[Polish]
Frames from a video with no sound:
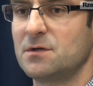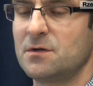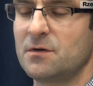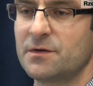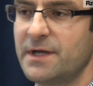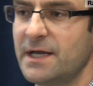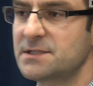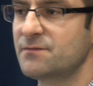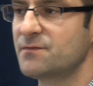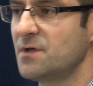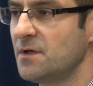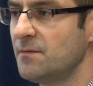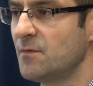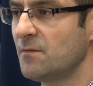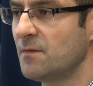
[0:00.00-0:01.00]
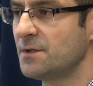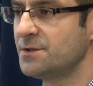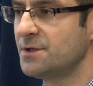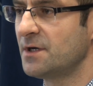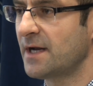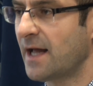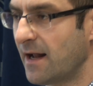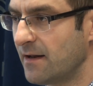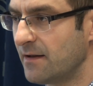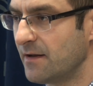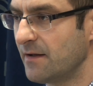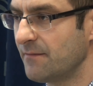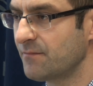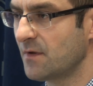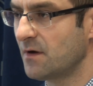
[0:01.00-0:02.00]
wzrasta. Rosną również
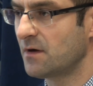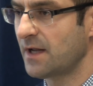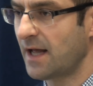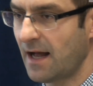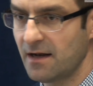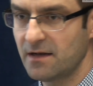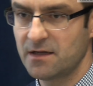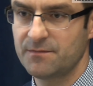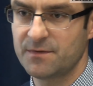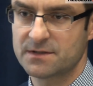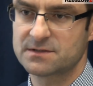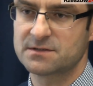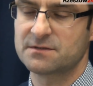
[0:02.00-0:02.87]
szanse, że ten zakrojony